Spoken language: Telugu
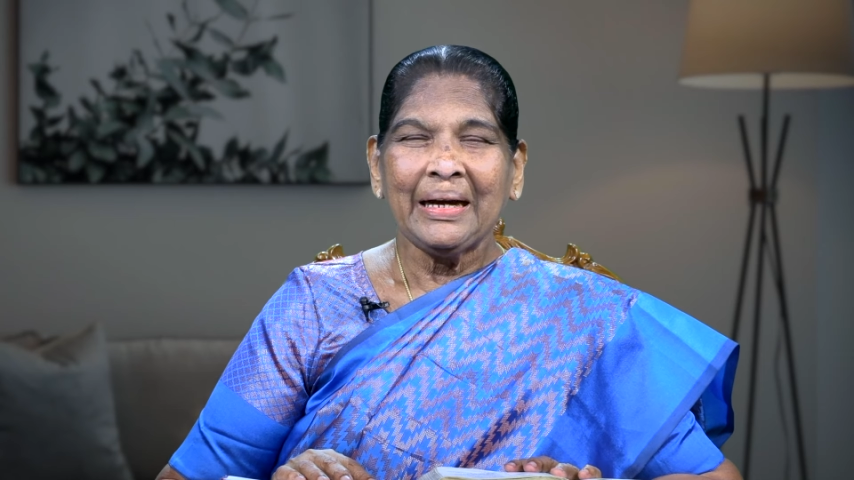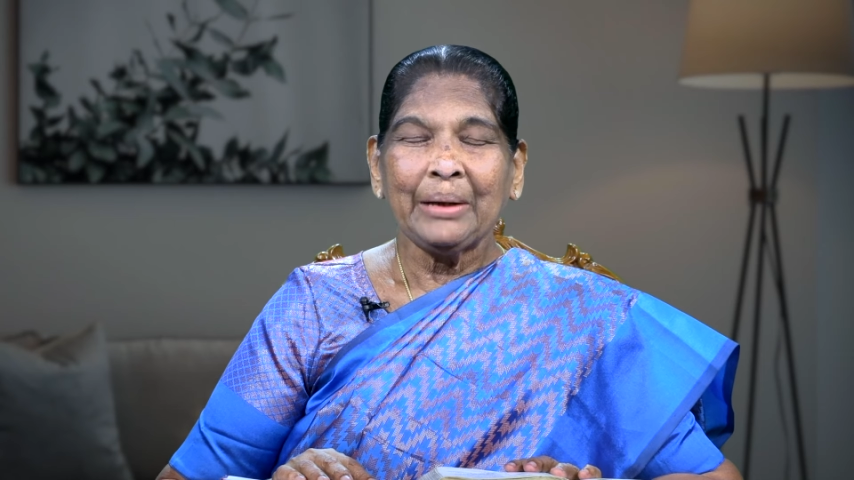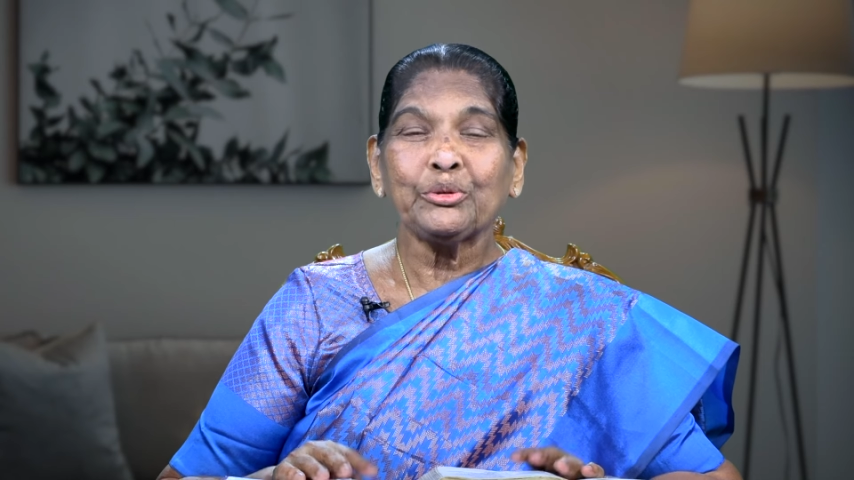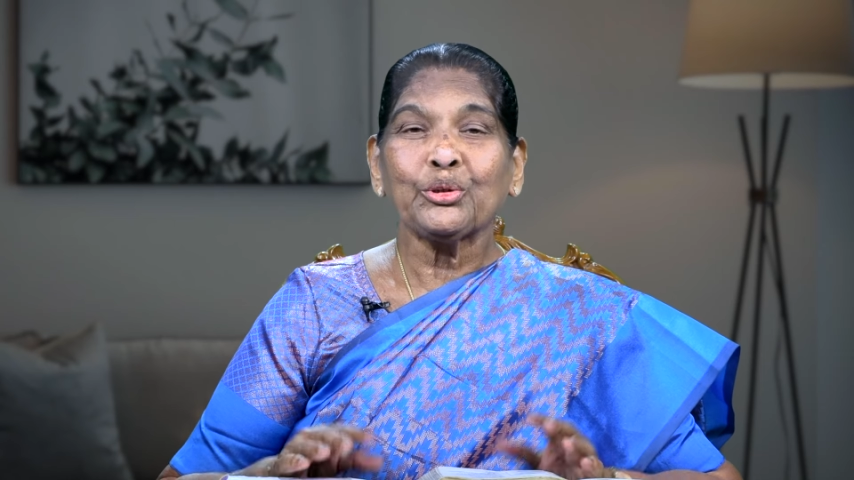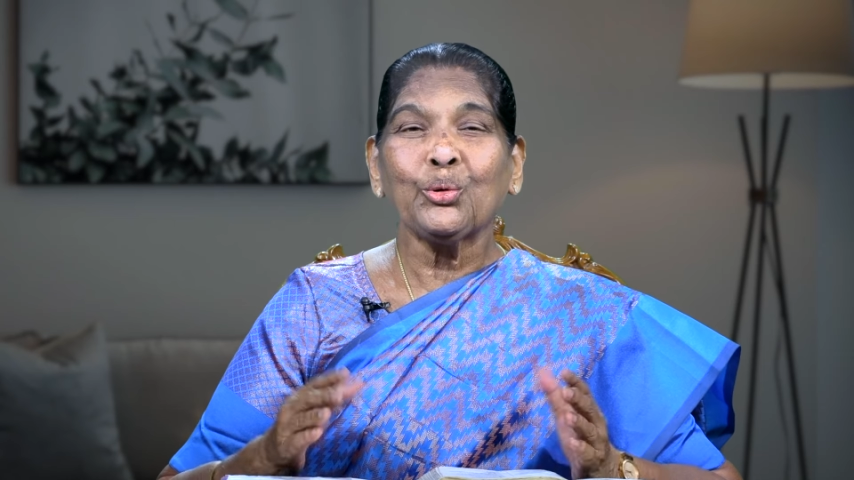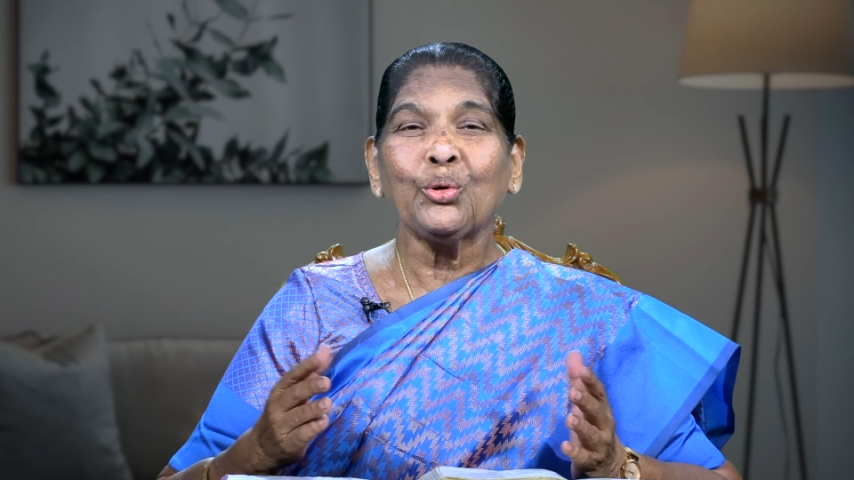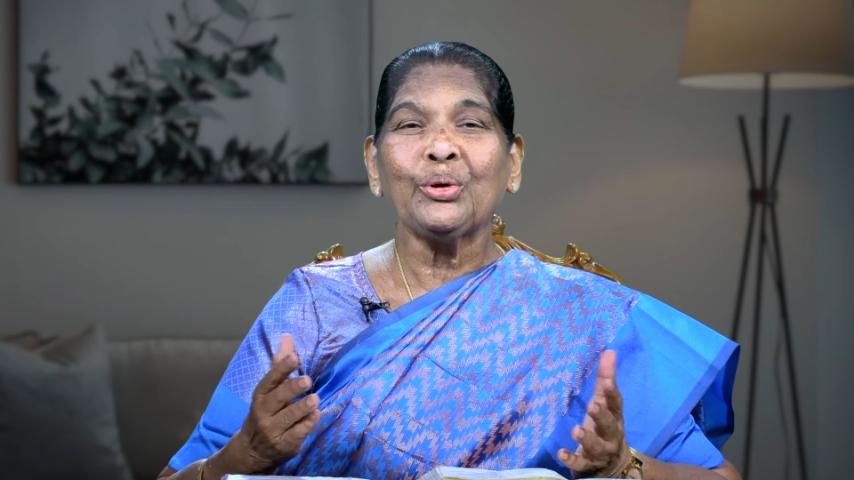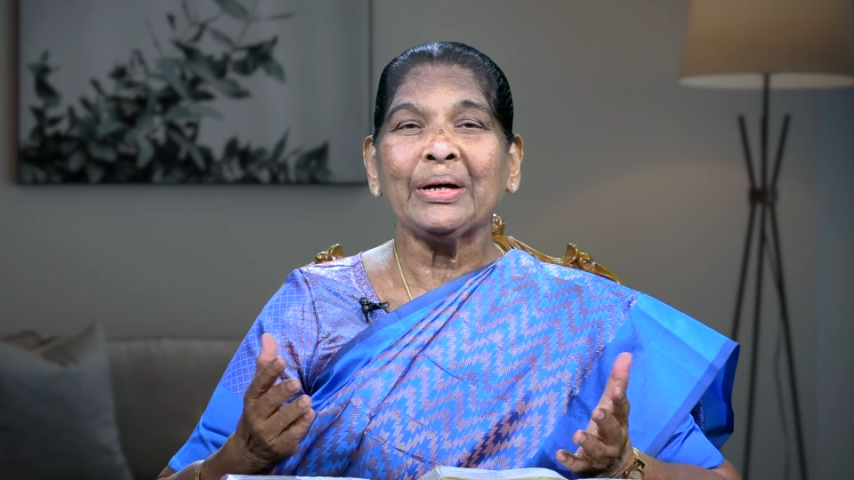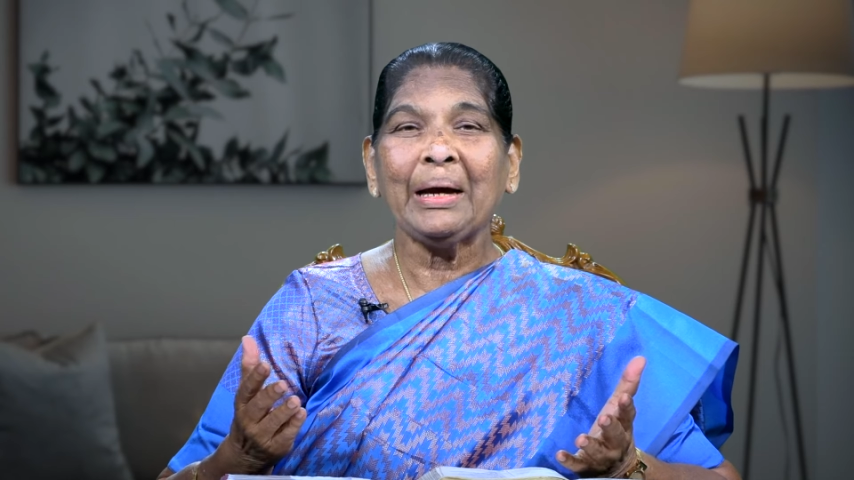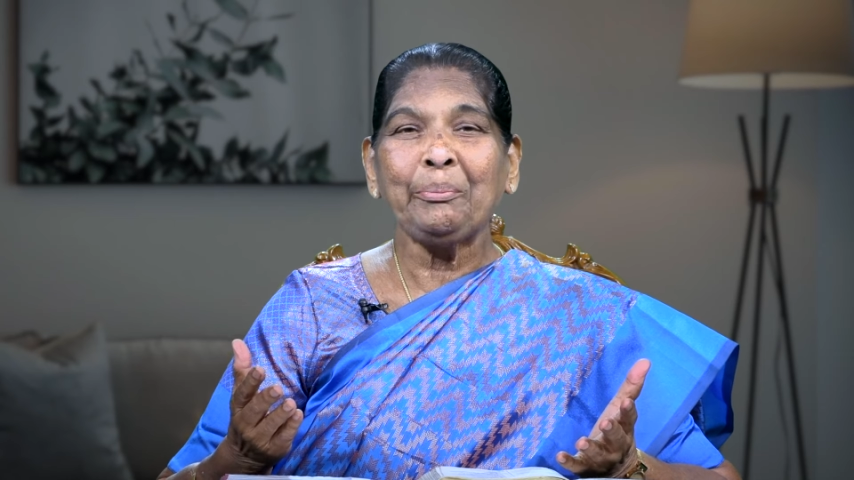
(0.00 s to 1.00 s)
ఐఎమ్ సో
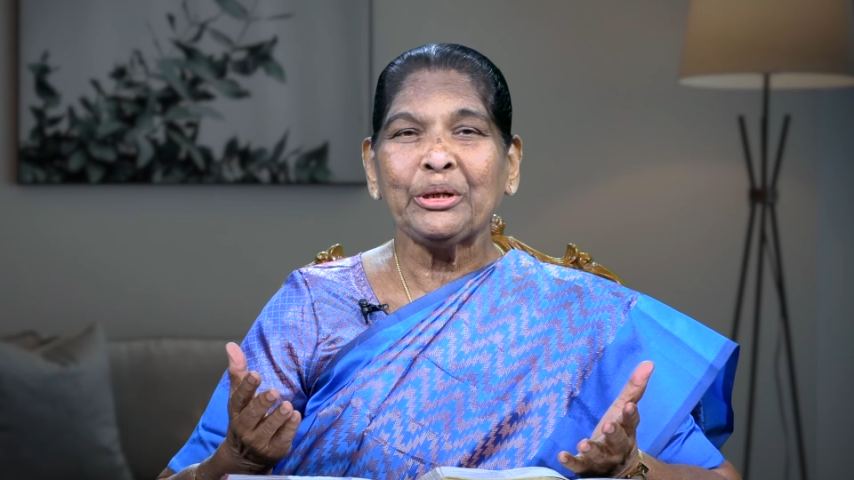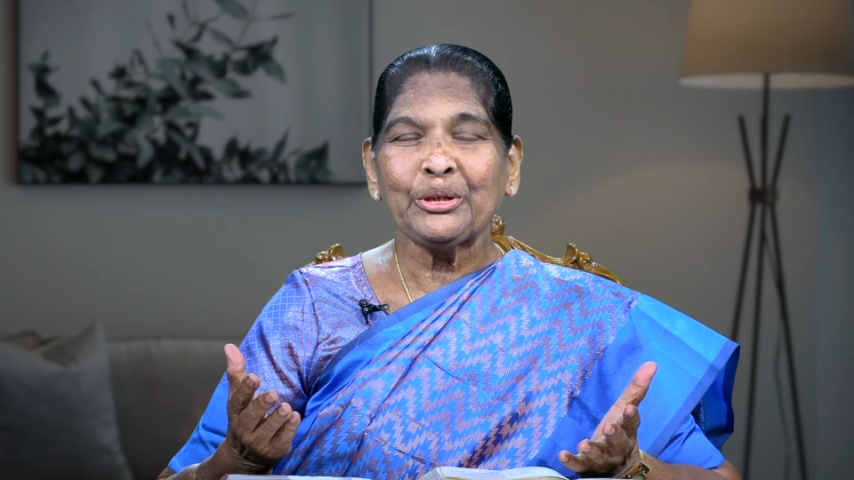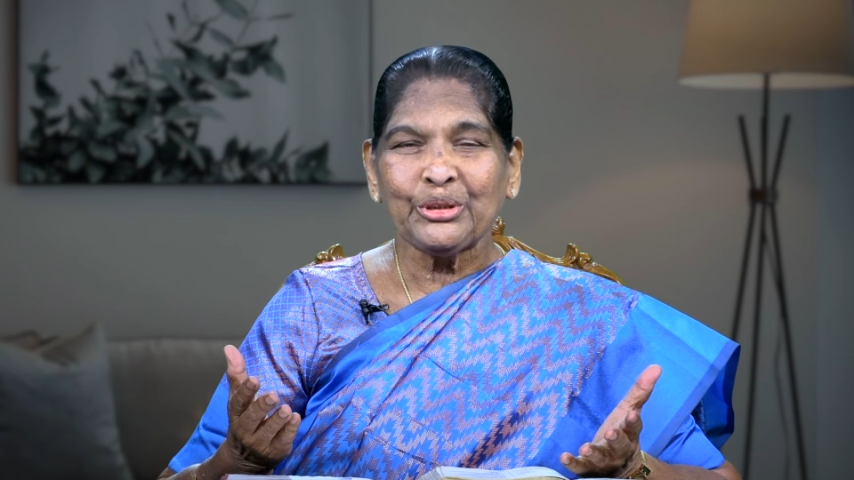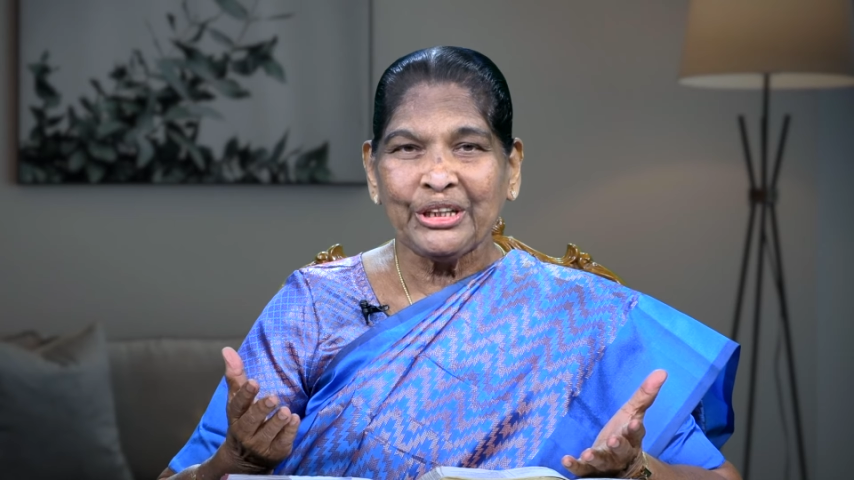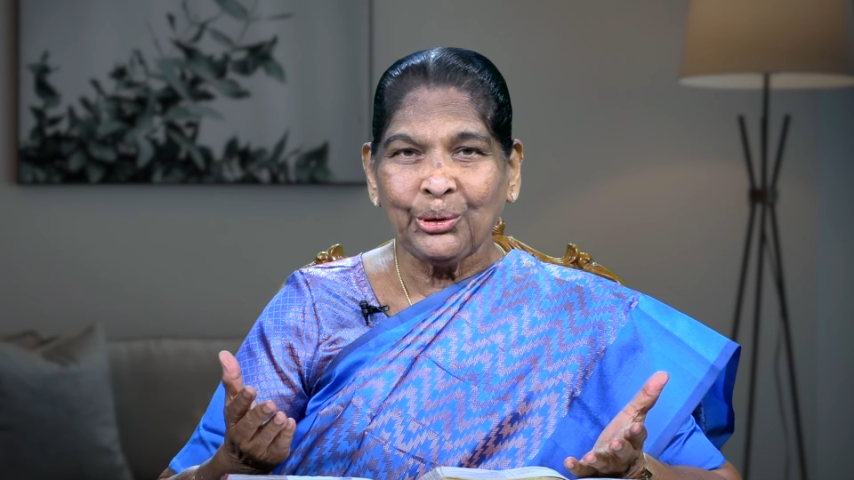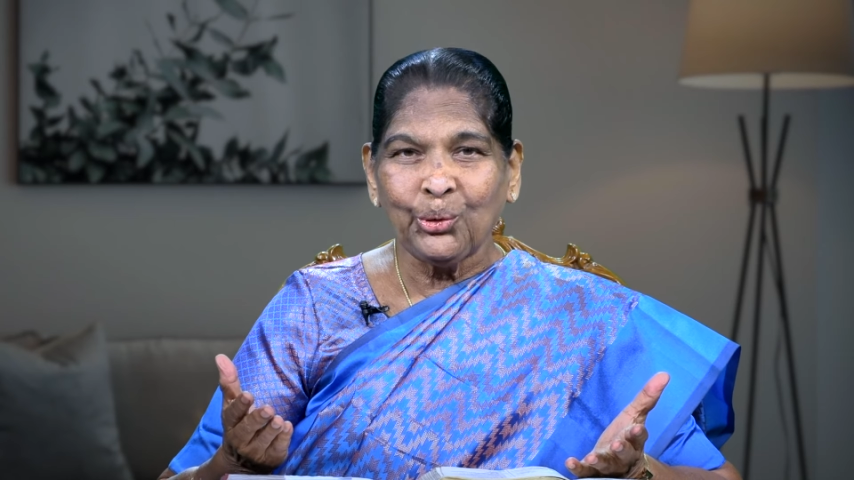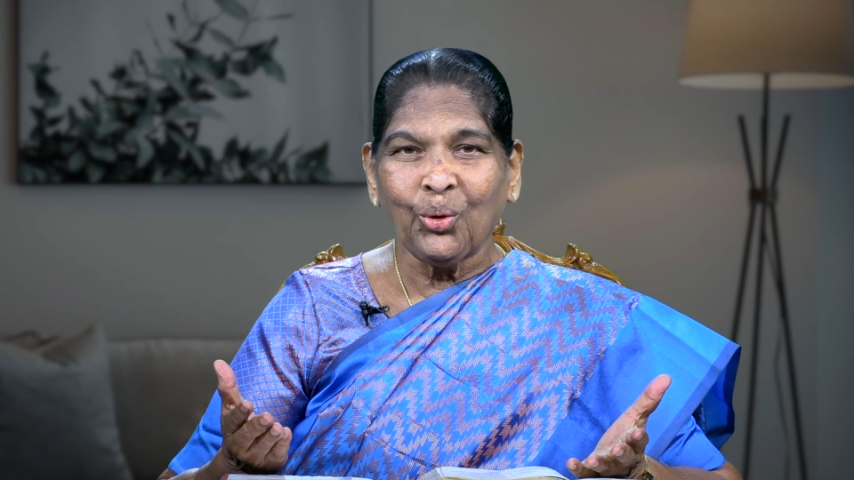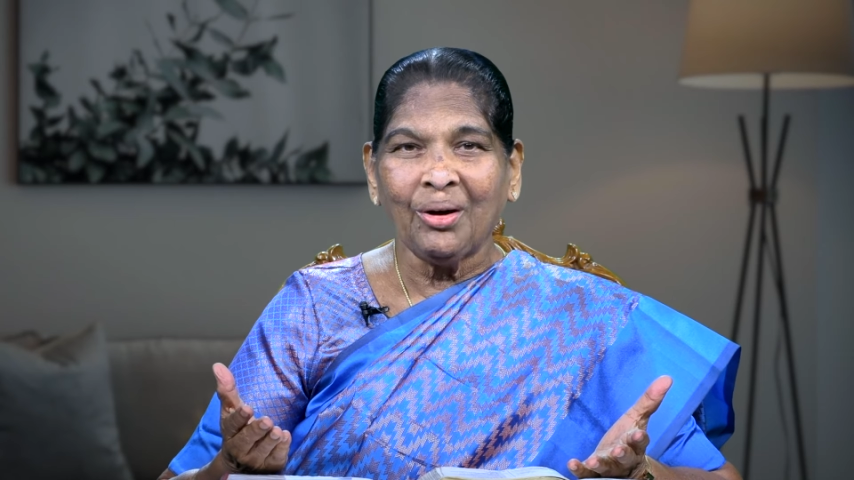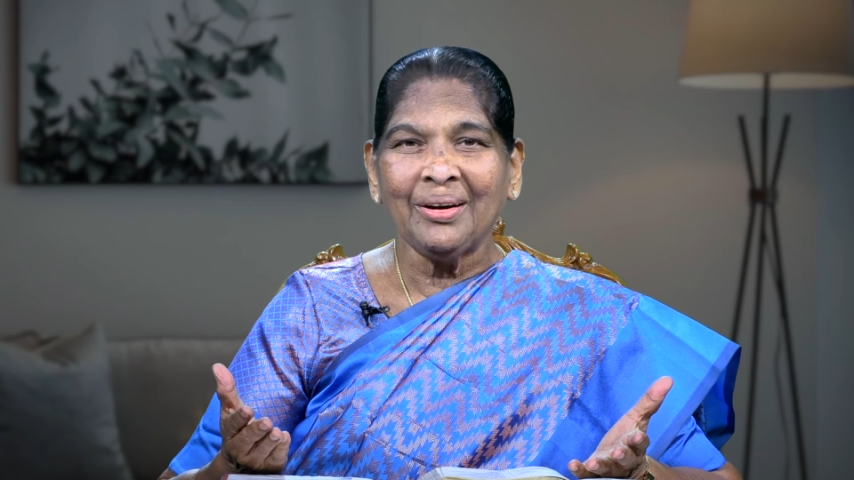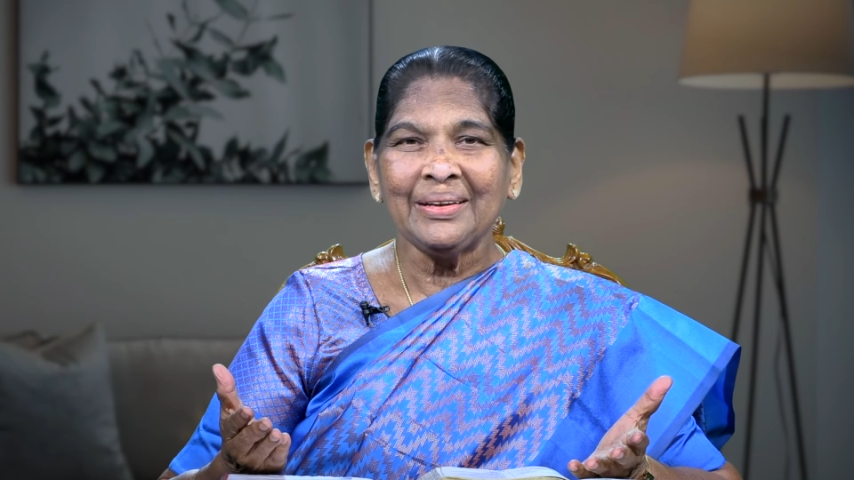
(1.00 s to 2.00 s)
హ్యాపీ టు సీ యూ
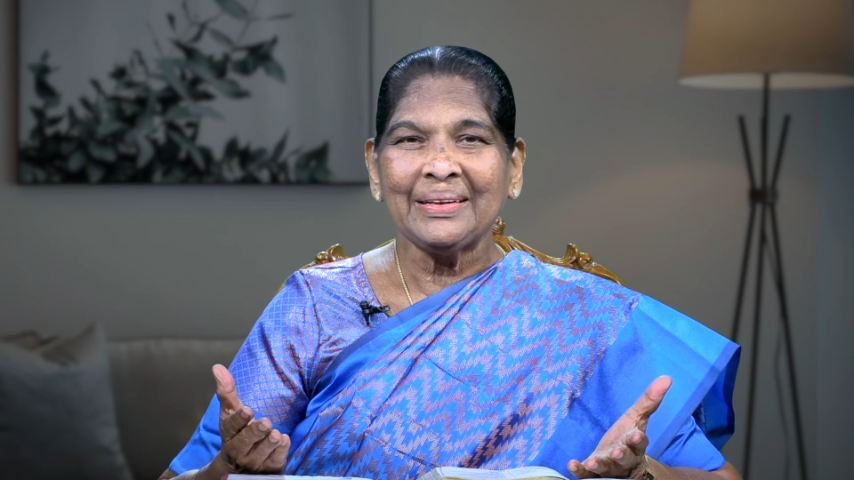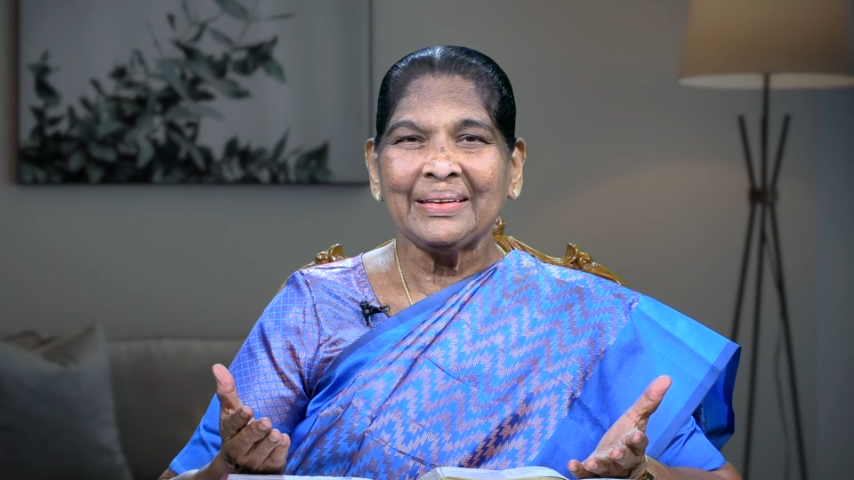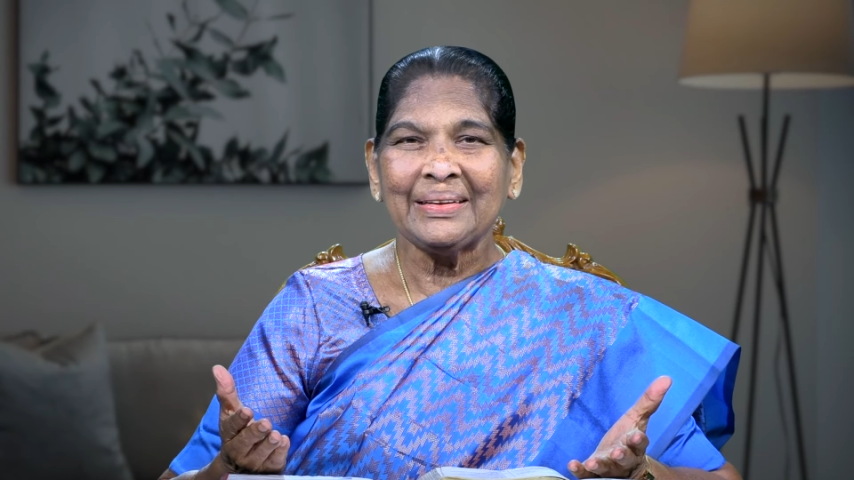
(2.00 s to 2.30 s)
ఆల్